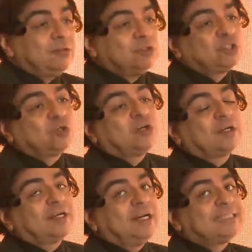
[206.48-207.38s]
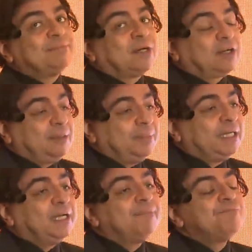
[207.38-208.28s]
او السكر ازمه
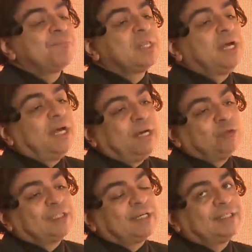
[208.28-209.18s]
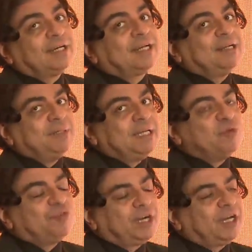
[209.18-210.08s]
قلبيه أو سكتة قلبية
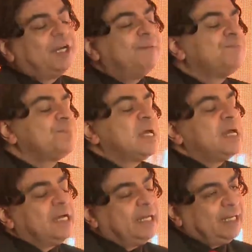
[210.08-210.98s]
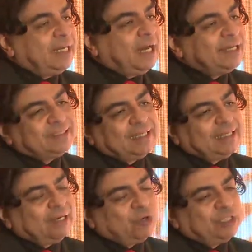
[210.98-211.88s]
مفاجئة آه، أيضا
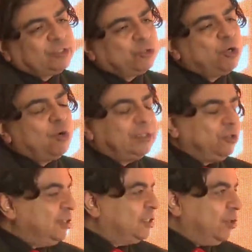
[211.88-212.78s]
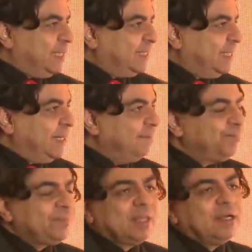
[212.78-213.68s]
الكوليسترول والدهون الثلاثية
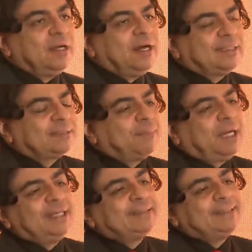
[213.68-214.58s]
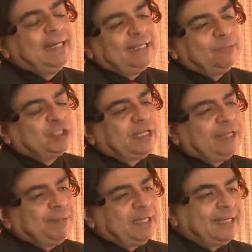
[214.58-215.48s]
أصبحت يعني مشكلة
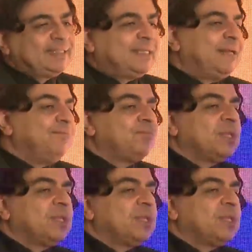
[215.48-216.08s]
كبيرة جدا